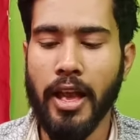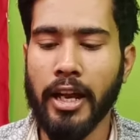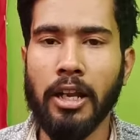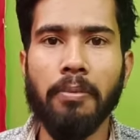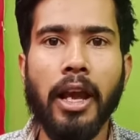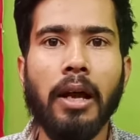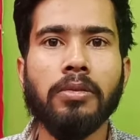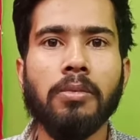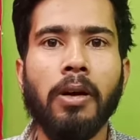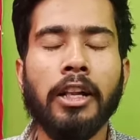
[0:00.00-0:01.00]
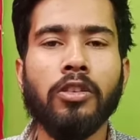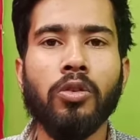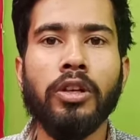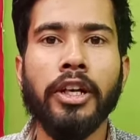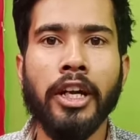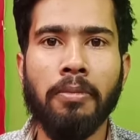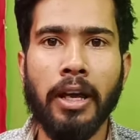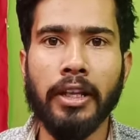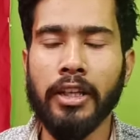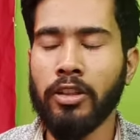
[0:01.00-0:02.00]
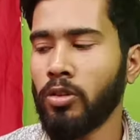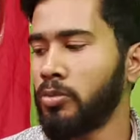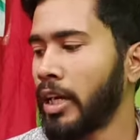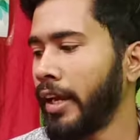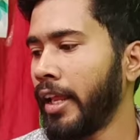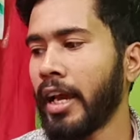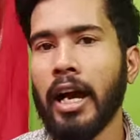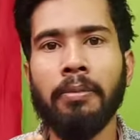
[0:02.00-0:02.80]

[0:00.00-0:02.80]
अगर मैं आपसे बात करूँ ट्रेडमार्क की तो जाहिर है